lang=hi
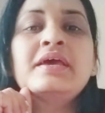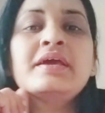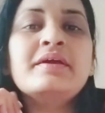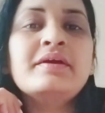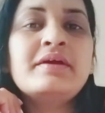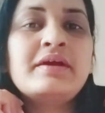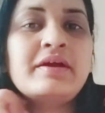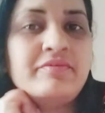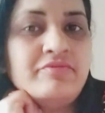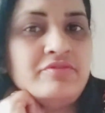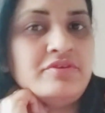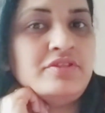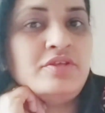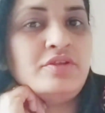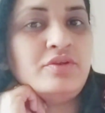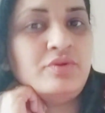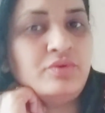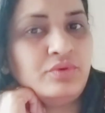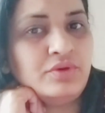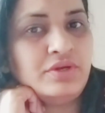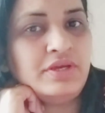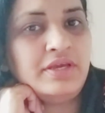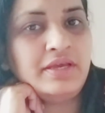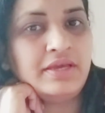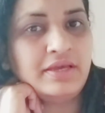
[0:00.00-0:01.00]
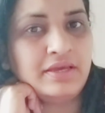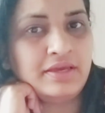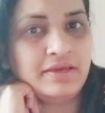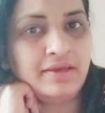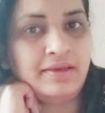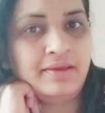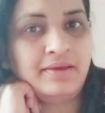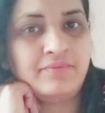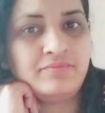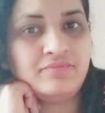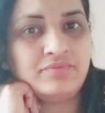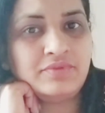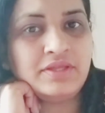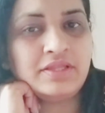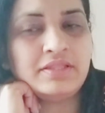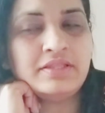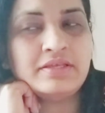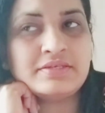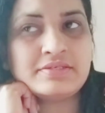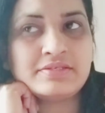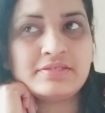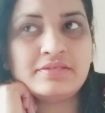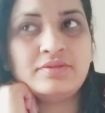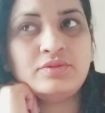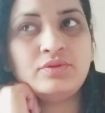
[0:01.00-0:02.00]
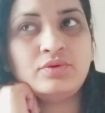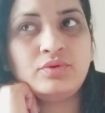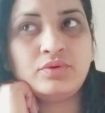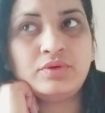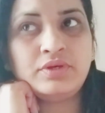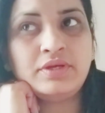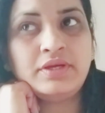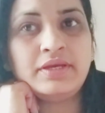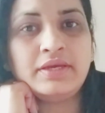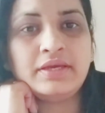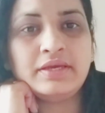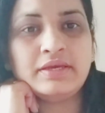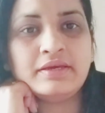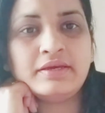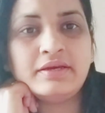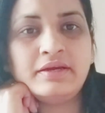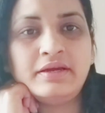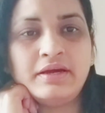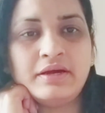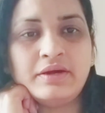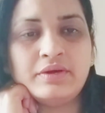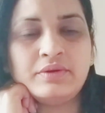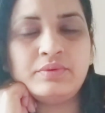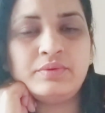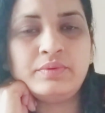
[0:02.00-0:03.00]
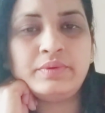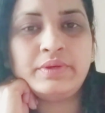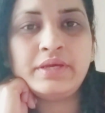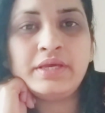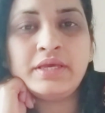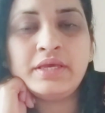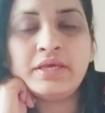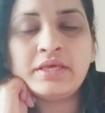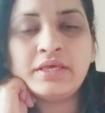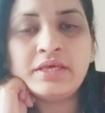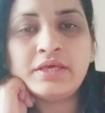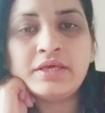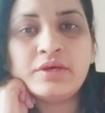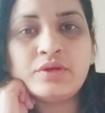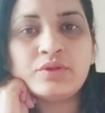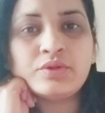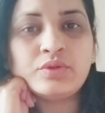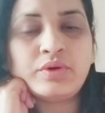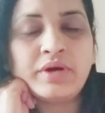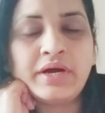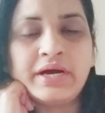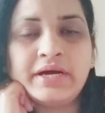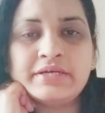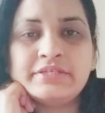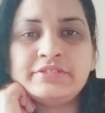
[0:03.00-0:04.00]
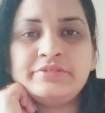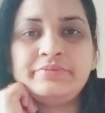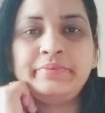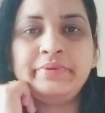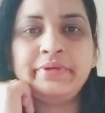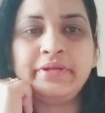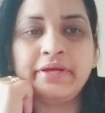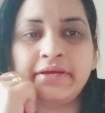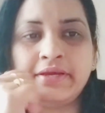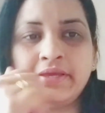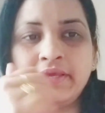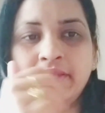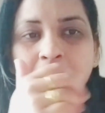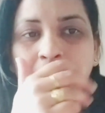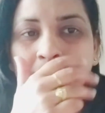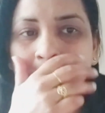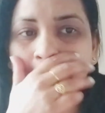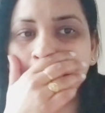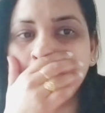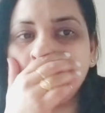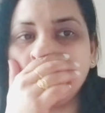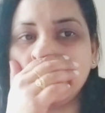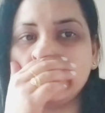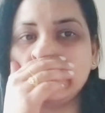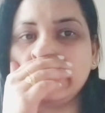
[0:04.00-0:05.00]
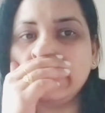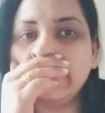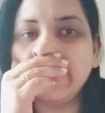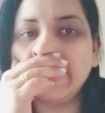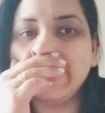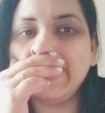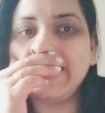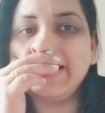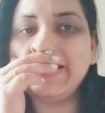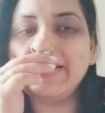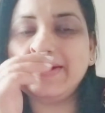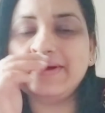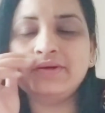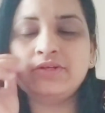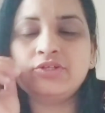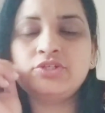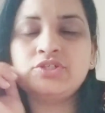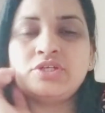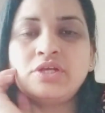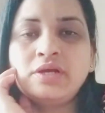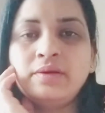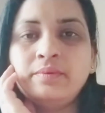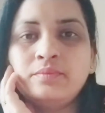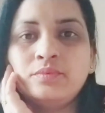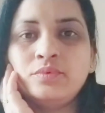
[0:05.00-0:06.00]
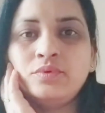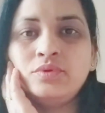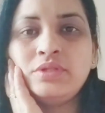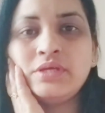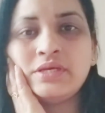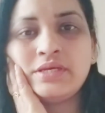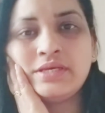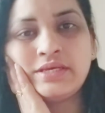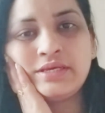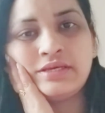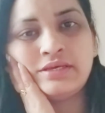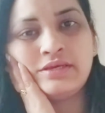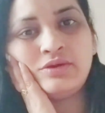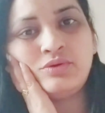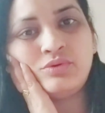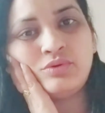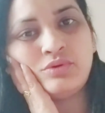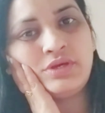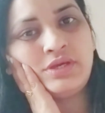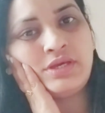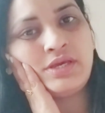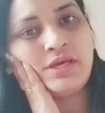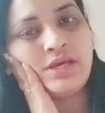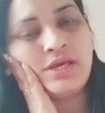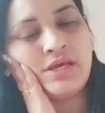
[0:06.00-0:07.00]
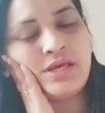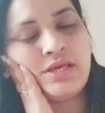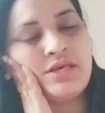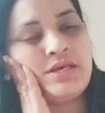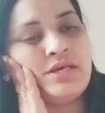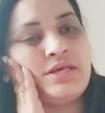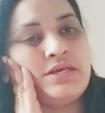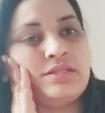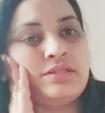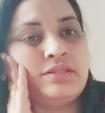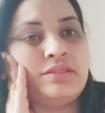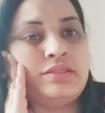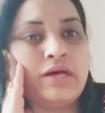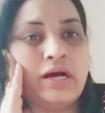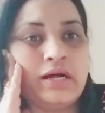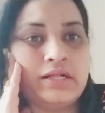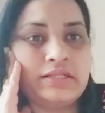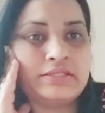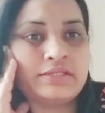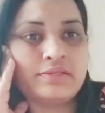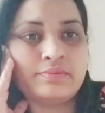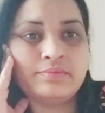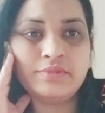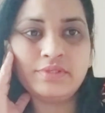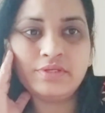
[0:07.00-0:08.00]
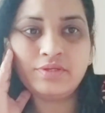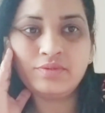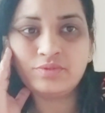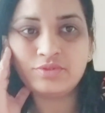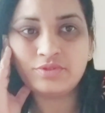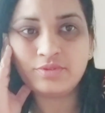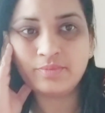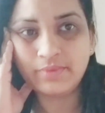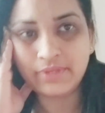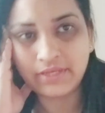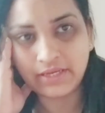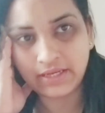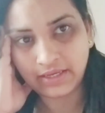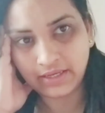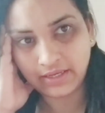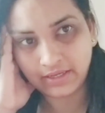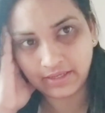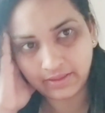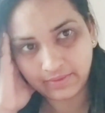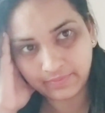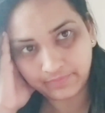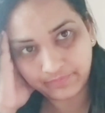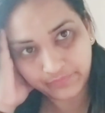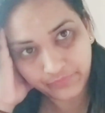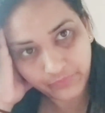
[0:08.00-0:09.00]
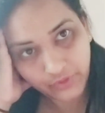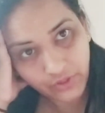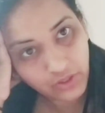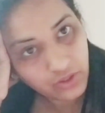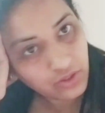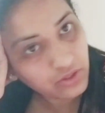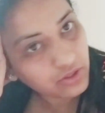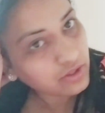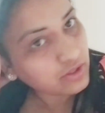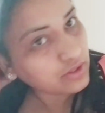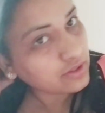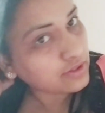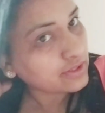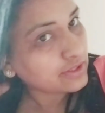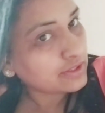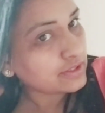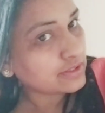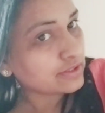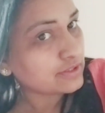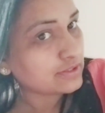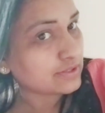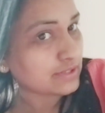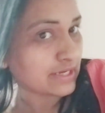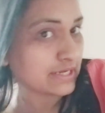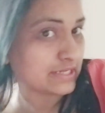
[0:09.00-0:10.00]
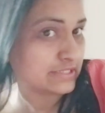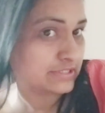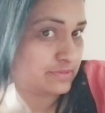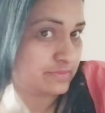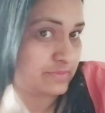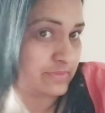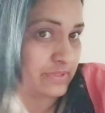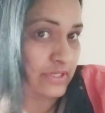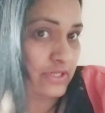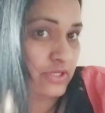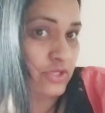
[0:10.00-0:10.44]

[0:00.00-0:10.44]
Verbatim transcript: काफ़ी दिन हो ही गए हैं हफ्ता दस दिन तो हो ही गए हैं खाए हुए तो आज बना के मैगी खाते हैं और शाम को देखेंगे कोई दाल सब्जी कुछ बनाएंगे और आज मैंने